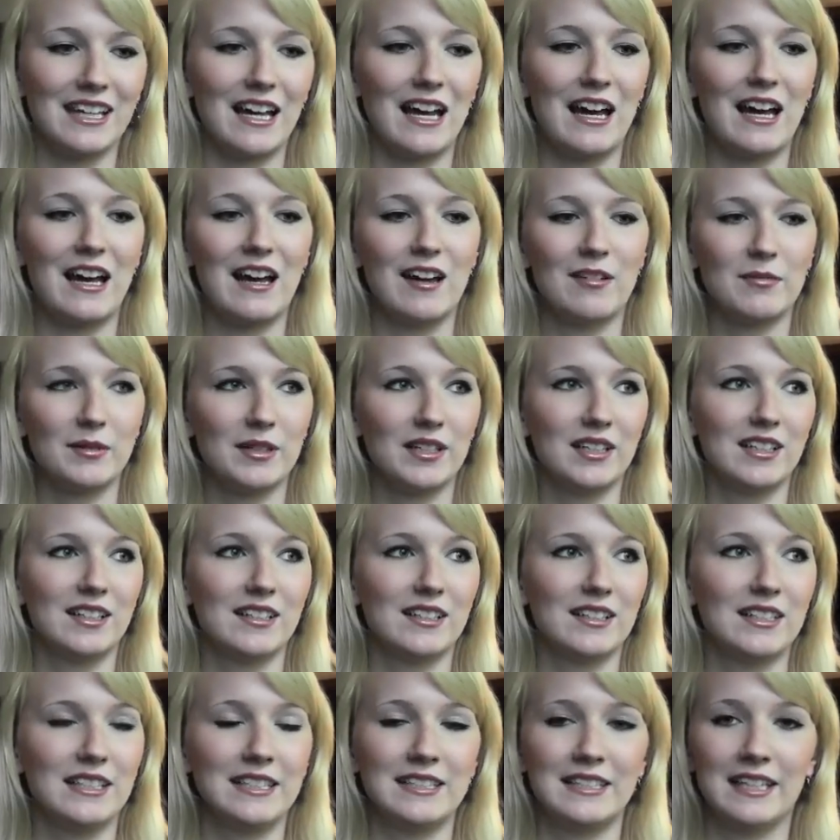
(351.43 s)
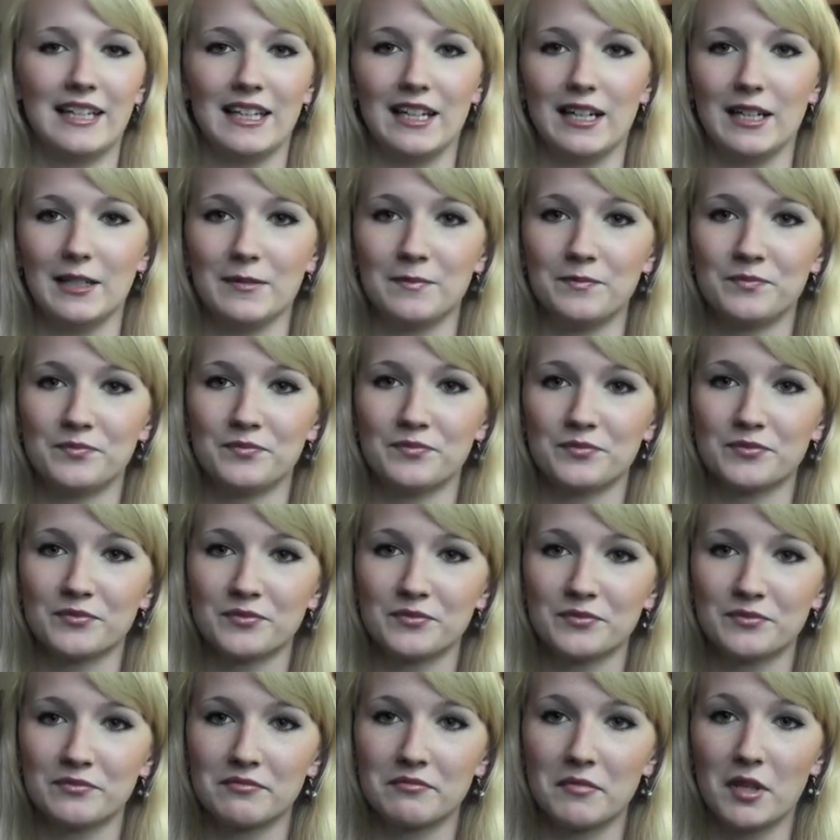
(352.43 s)
Aber naja,
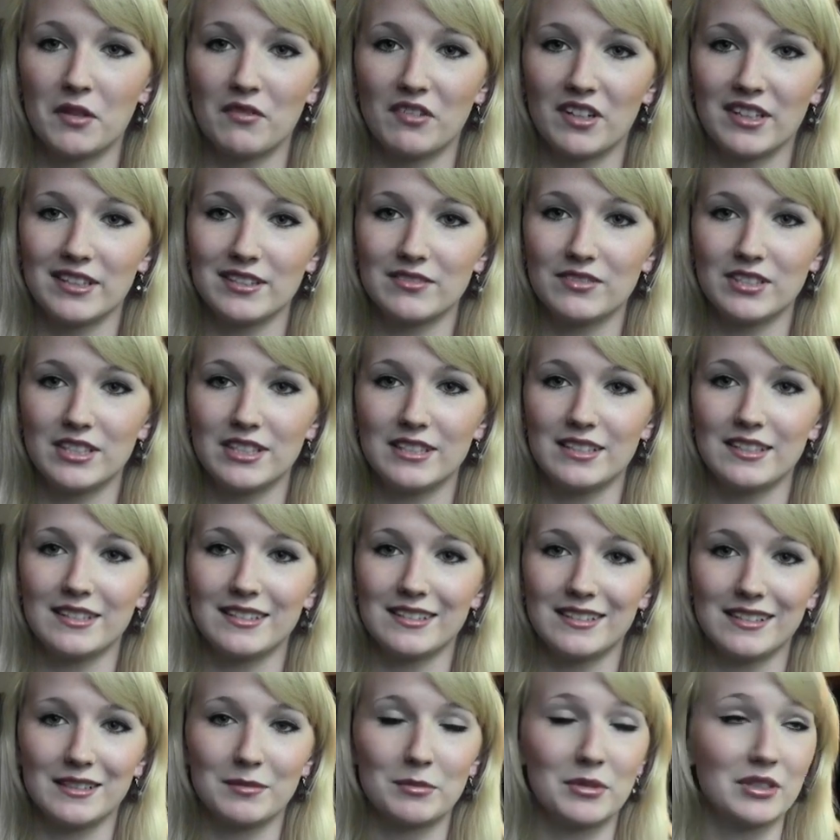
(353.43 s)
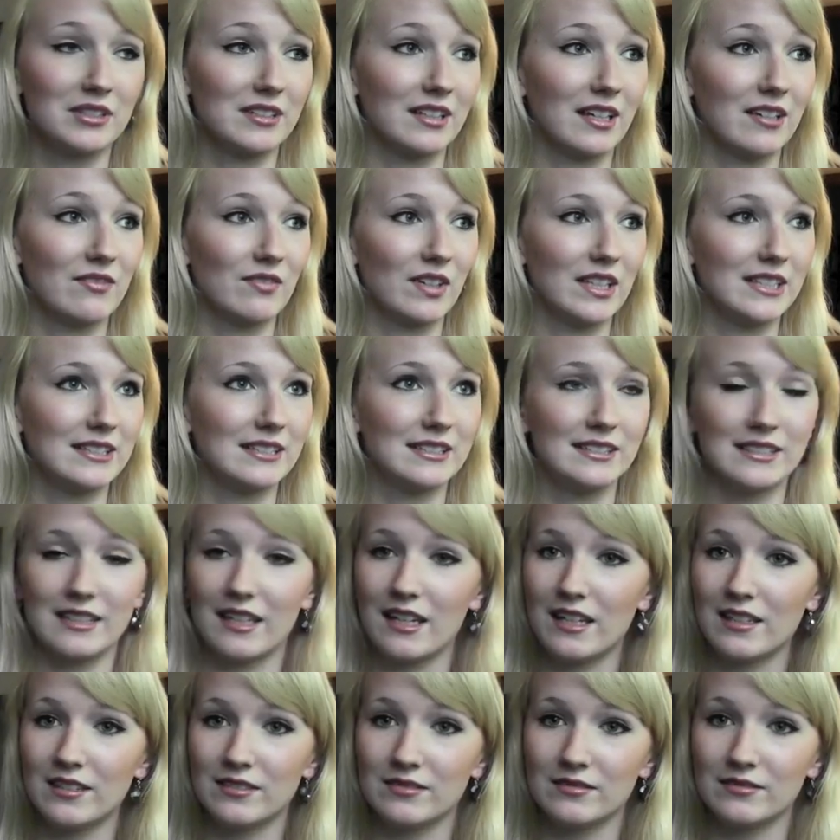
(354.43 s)
mir war es wichtig, ich möchte gerne weiße
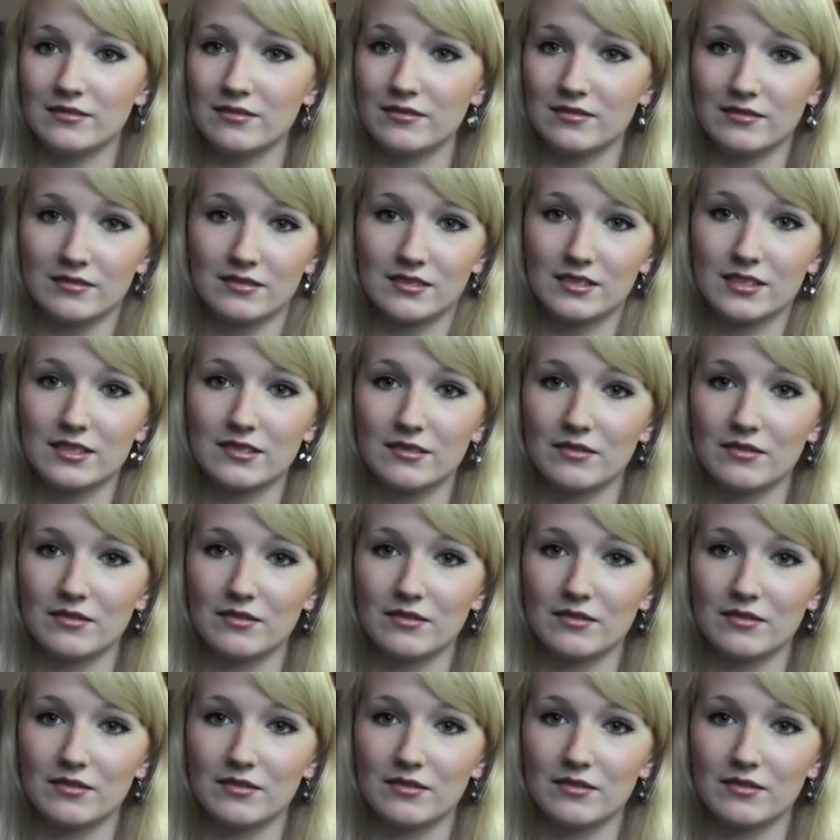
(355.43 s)
Zähne und